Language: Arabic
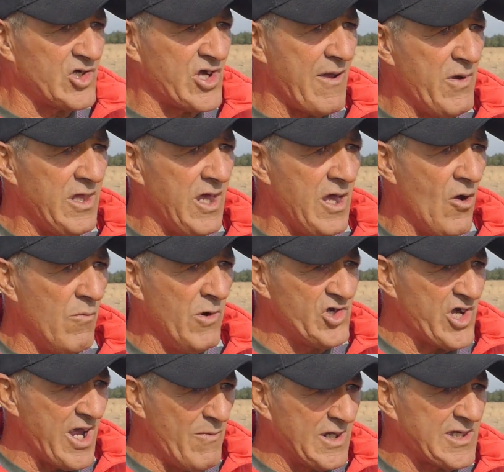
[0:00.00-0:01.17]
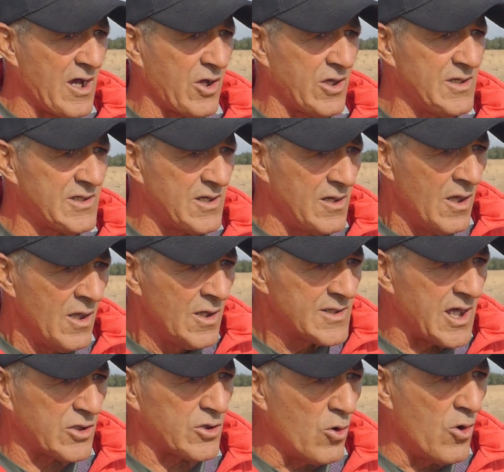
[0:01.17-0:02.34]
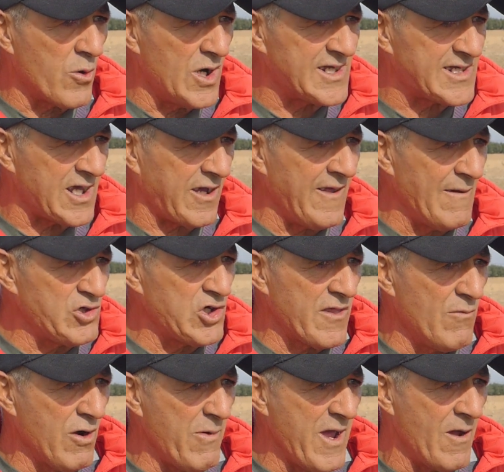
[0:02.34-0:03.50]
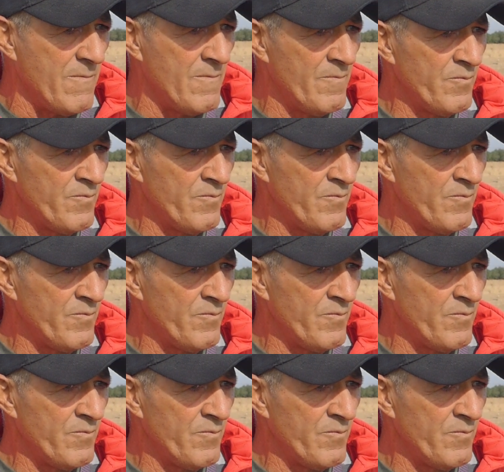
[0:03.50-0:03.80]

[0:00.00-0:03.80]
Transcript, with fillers: جاي بيديه هو ما جايب لك ساك ساطور ولا سكينه باش يضربك بها